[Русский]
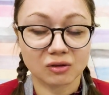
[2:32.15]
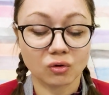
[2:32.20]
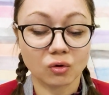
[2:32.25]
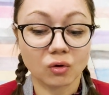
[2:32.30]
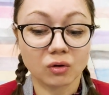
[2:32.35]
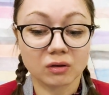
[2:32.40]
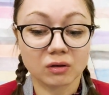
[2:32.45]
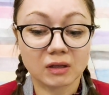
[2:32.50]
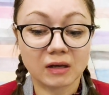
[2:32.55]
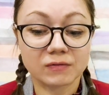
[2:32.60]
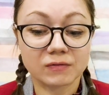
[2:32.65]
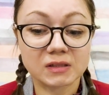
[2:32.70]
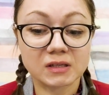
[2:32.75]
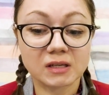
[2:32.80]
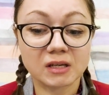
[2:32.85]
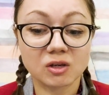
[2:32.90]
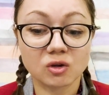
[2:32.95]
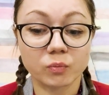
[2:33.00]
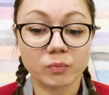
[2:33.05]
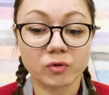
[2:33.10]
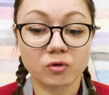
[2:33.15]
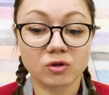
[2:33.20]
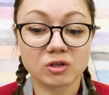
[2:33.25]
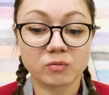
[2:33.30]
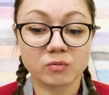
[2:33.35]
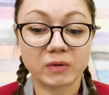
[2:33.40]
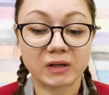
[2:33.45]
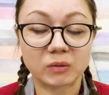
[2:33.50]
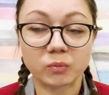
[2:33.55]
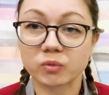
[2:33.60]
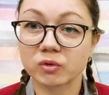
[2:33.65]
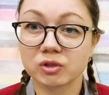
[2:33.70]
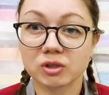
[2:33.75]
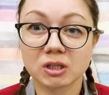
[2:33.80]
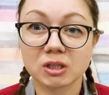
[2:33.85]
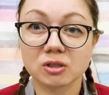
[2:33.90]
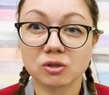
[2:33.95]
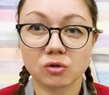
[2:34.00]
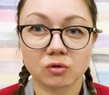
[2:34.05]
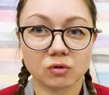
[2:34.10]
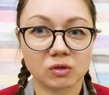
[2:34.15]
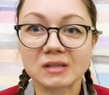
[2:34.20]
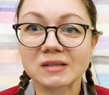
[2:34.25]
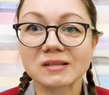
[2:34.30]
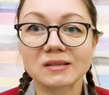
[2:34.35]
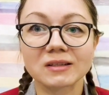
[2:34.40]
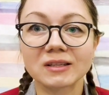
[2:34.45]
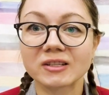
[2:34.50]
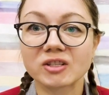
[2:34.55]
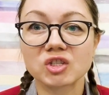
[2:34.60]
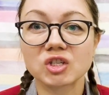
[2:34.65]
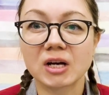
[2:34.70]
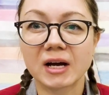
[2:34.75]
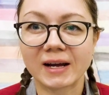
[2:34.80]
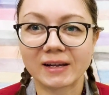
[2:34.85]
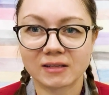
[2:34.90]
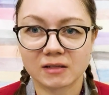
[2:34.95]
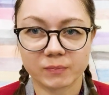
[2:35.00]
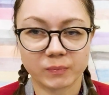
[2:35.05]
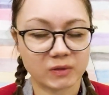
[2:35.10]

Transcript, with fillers: но на все ее просьбы отпустить ее не соглашается,